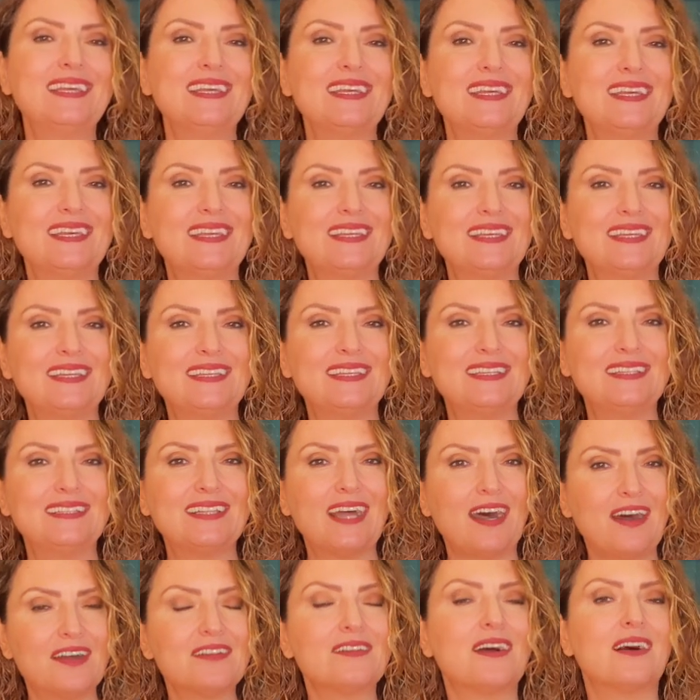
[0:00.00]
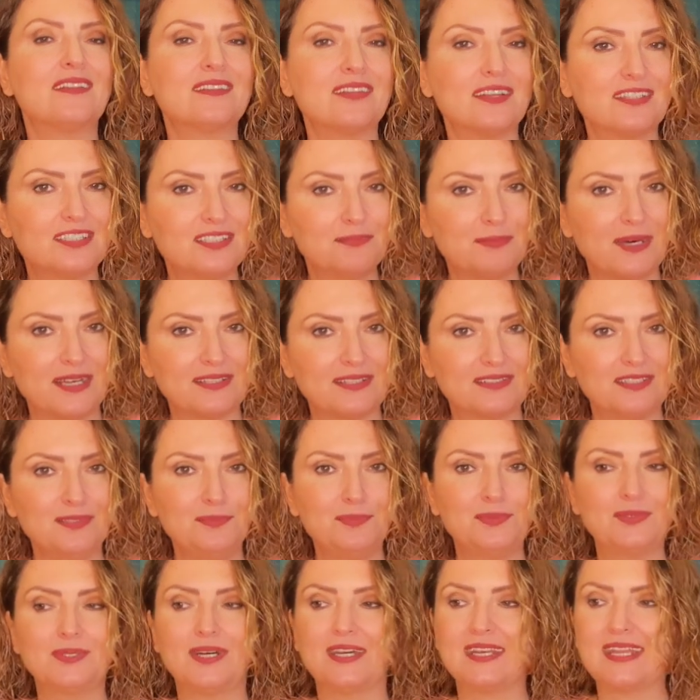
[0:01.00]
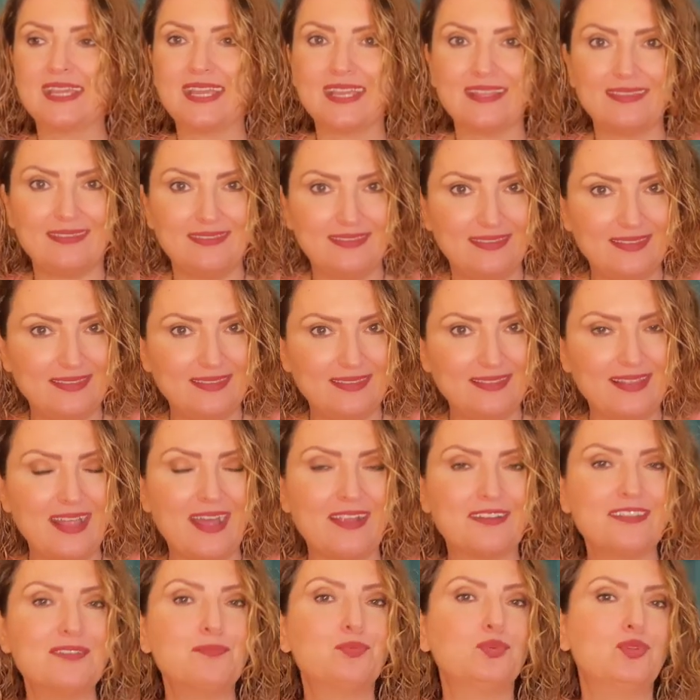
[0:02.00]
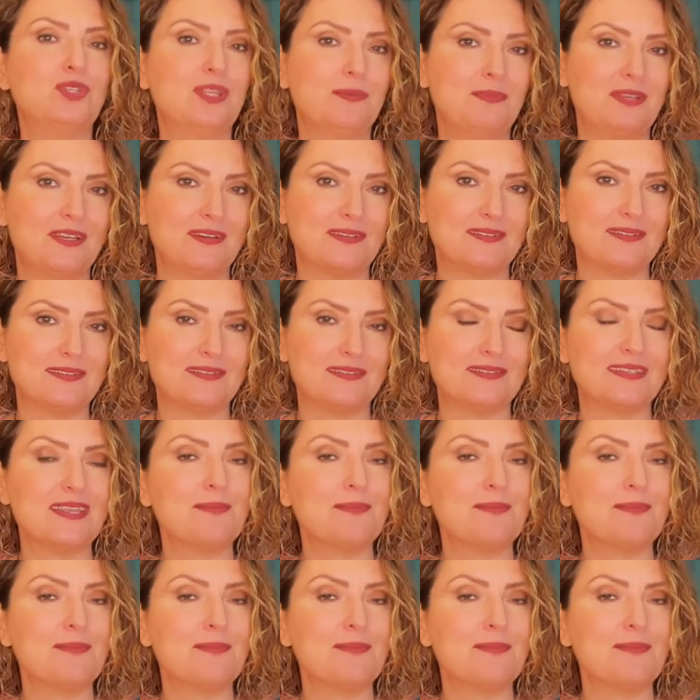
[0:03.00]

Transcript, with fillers: Ee, daha rahat adım atıp hareketlerde bulunabilirsiniz.